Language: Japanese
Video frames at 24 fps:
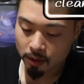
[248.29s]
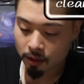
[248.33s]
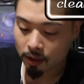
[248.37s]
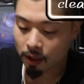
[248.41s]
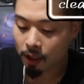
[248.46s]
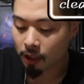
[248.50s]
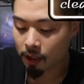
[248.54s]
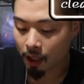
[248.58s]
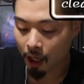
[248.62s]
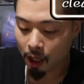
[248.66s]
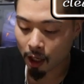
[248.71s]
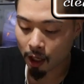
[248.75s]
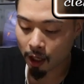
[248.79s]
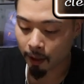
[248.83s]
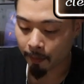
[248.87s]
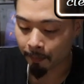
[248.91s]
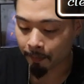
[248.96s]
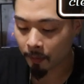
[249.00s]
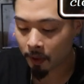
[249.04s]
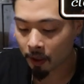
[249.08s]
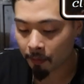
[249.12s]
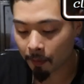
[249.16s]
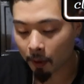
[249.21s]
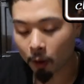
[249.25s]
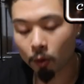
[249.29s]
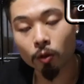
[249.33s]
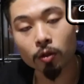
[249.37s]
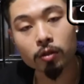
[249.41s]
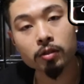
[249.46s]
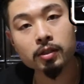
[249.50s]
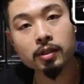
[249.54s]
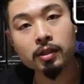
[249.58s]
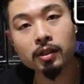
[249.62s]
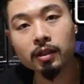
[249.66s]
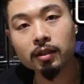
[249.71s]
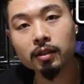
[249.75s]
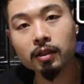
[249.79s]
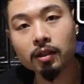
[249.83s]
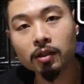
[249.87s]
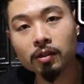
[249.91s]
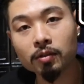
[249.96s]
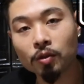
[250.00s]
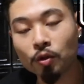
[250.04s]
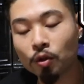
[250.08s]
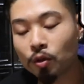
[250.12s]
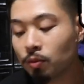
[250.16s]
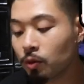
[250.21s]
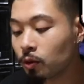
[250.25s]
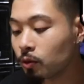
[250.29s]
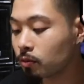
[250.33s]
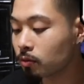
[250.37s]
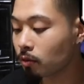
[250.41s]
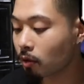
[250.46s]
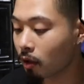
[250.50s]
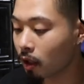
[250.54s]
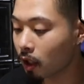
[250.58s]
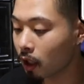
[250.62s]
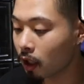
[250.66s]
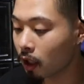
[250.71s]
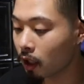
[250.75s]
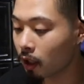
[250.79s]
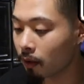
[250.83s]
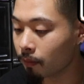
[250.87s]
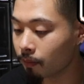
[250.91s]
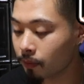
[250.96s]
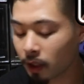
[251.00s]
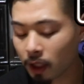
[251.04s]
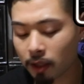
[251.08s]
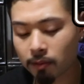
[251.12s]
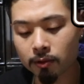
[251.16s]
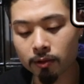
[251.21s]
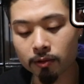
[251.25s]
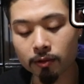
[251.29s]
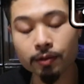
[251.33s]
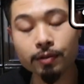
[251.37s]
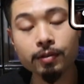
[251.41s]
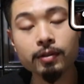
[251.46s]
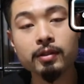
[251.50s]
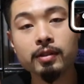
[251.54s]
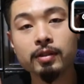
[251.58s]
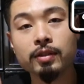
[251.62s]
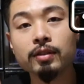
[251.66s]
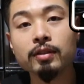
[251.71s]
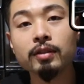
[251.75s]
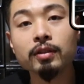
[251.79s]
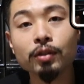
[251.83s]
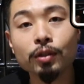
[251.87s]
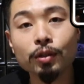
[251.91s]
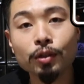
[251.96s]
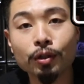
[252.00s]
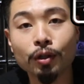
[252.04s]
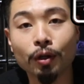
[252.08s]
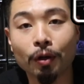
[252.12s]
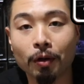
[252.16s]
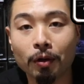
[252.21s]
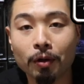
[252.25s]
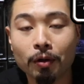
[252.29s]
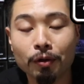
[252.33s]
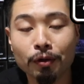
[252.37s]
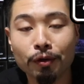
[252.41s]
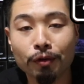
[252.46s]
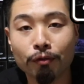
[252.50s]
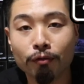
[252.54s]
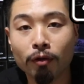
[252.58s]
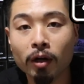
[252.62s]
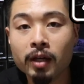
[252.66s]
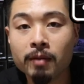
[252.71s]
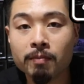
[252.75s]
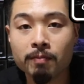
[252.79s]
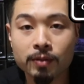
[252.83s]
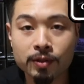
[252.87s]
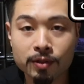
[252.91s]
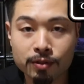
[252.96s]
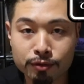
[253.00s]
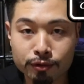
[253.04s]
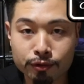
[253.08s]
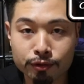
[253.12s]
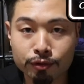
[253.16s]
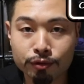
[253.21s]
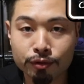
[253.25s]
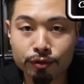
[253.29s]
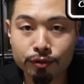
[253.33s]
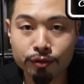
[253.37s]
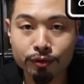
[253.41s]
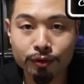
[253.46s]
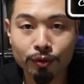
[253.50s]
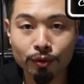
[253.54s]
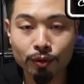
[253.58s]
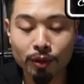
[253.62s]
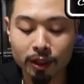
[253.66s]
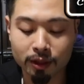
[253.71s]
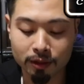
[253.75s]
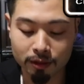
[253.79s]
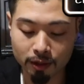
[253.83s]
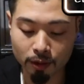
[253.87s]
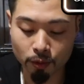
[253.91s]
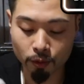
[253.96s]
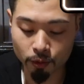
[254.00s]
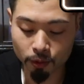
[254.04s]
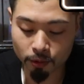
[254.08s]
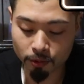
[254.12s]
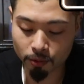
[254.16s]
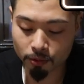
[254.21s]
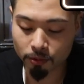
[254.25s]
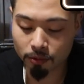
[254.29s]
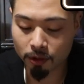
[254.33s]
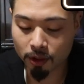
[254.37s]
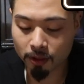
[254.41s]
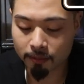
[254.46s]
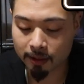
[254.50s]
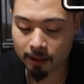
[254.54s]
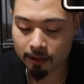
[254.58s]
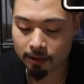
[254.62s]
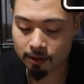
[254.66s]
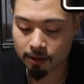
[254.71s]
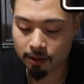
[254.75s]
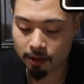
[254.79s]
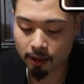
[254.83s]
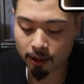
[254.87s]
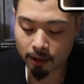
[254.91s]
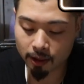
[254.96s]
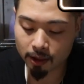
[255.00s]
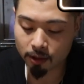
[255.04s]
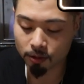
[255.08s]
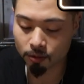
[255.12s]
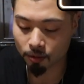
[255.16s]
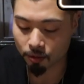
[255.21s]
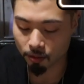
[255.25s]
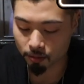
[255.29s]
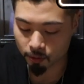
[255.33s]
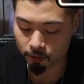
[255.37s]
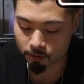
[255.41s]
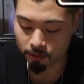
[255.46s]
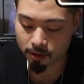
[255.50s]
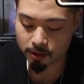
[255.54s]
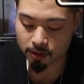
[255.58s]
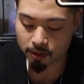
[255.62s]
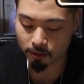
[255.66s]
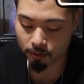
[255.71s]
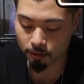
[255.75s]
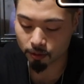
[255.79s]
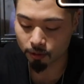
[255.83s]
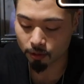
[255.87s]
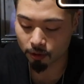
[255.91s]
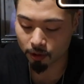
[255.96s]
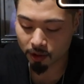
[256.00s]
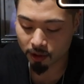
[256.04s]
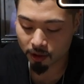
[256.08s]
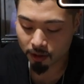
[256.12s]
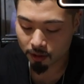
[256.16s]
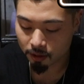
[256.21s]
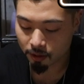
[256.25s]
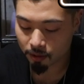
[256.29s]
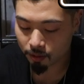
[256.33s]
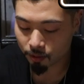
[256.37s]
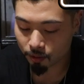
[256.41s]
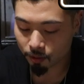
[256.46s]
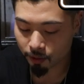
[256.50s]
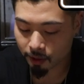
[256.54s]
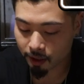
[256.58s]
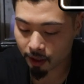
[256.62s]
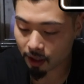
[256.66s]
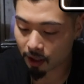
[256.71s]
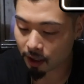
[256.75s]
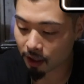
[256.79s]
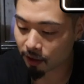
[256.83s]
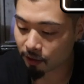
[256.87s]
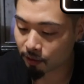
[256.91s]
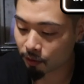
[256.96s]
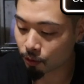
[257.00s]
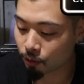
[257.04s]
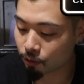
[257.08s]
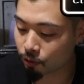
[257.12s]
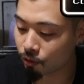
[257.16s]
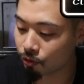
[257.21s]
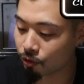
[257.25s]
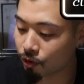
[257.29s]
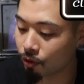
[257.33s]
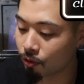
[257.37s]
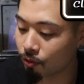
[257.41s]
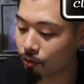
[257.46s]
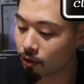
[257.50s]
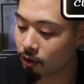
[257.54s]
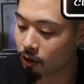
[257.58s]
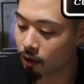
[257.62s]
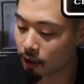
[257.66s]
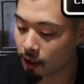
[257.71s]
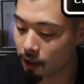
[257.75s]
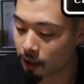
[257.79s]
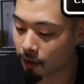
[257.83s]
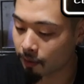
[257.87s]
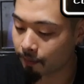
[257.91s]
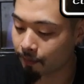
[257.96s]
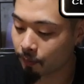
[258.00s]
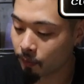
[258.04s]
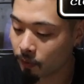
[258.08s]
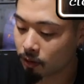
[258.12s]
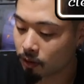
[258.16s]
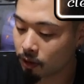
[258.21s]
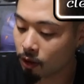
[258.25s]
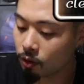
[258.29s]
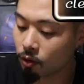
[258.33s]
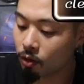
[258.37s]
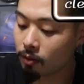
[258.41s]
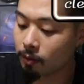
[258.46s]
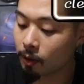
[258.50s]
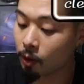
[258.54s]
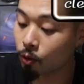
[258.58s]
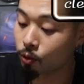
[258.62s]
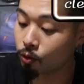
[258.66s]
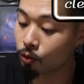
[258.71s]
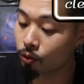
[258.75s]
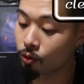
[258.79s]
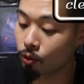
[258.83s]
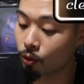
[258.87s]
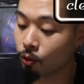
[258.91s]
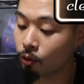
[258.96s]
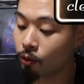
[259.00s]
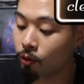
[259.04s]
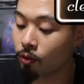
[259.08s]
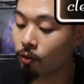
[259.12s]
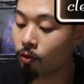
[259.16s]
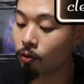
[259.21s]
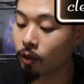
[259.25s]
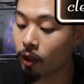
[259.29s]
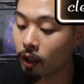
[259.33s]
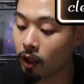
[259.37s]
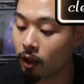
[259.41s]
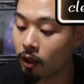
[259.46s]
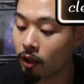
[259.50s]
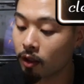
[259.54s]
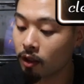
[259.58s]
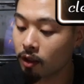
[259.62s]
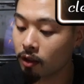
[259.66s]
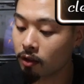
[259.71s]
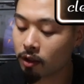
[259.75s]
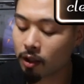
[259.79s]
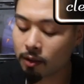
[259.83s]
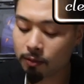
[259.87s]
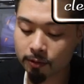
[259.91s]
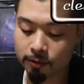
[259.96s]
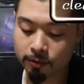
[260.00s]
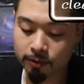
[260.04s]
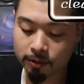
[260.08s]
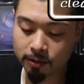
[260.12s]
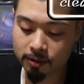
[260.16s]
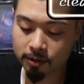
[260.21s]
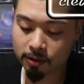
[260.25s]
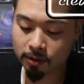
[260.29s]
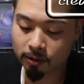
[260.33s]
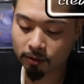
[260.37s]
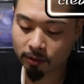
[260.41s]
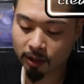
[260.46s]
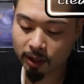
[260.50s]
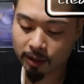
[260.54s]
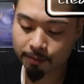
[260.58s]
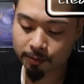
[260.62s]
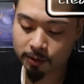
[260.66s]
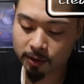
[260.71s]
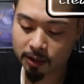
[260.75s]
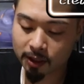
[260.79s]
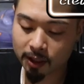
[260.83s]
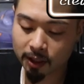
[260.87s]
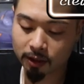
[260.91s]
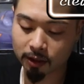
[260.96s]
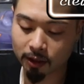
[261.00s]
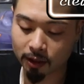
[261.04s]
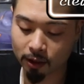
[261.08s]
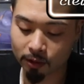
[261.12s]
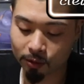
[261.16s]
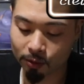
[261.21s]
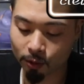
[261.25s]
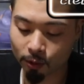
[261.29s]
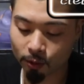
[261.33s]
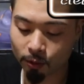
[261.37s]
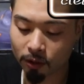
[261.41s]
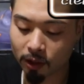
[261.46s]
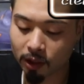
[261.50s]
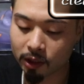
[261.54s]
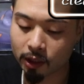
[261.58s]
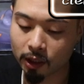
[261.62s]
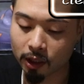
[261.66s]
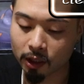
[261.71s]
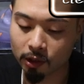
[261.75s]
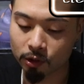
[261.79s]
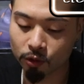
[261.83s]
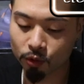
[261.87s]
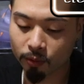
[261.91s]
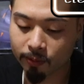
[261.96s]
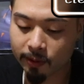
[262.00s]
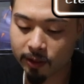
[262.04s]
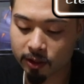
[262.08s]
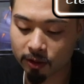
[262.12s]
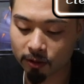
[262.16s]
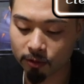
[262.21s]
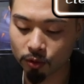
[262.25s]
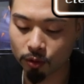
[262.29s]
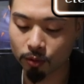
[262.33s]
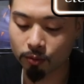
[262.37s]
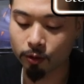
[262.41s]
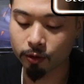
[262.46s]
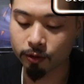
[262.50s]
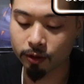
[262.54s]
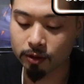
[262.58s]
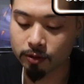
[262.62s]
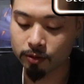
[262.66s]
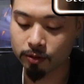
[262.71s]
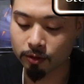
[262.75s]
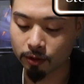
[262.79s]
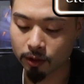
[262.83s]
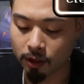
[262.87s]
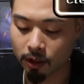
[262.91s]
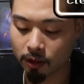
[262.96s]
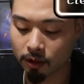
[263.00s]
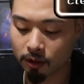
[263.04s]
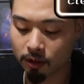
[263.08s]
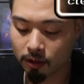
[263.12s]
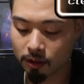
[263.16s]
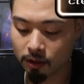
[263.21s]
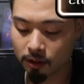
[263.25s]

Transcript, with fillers: ただやっぱこれ使ってて思うのが、多分普通のワイプスとかってこのドットラバーついてないと思うんですけど、これがあることによって、例えばこの泥汚れ、多分普通のワイプスだったら泥がね、伸びちゃうと思うんですよね。